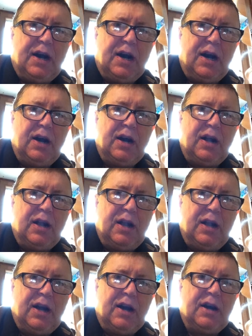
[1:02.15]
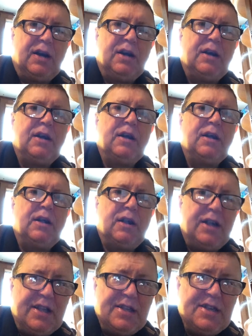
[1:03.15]
à la
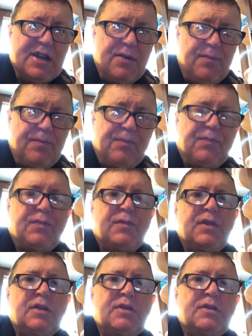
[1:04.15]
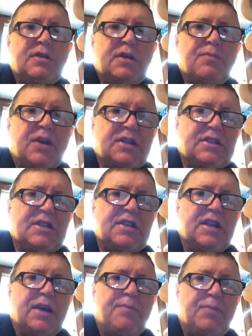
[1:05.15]
ligne, qui
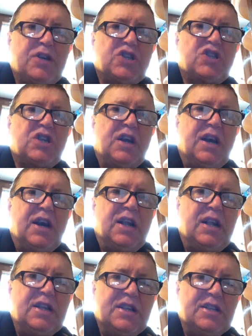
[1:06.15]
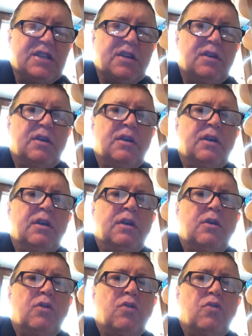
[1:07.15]
pratiquait la pêche à la ligne
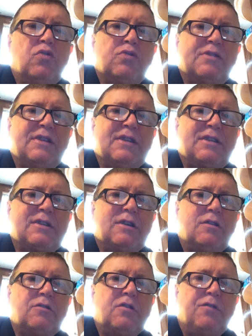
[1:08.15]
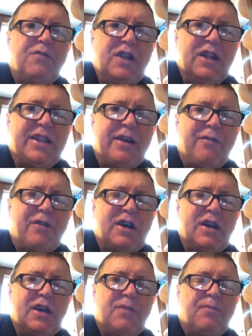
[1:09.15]
aux étangs de Ville
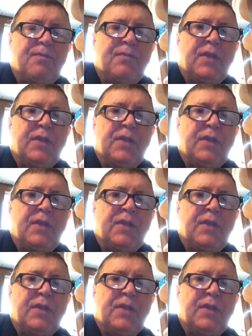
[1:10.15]
d'Avray